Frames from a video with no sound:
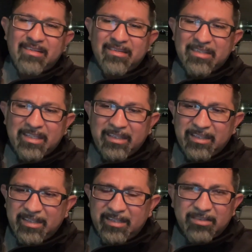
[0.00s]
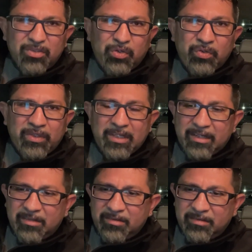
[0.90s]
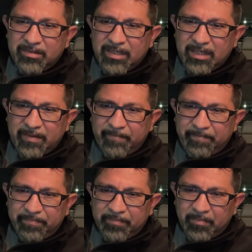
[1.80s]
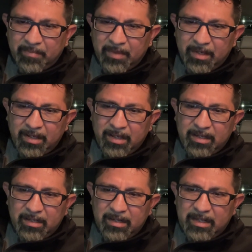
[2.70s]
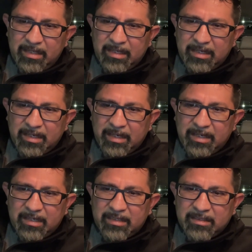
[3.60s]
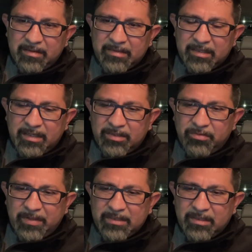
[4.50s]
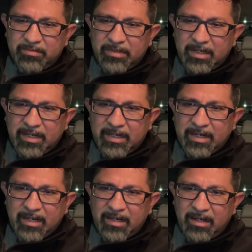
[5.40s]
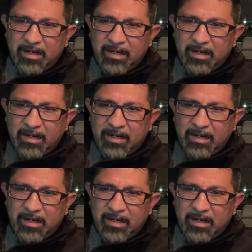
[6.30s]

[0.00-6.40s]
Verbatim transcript: Eh, gente tan tonta, ¿no? Que le dije, ¿sabes qué? Tú vas en una área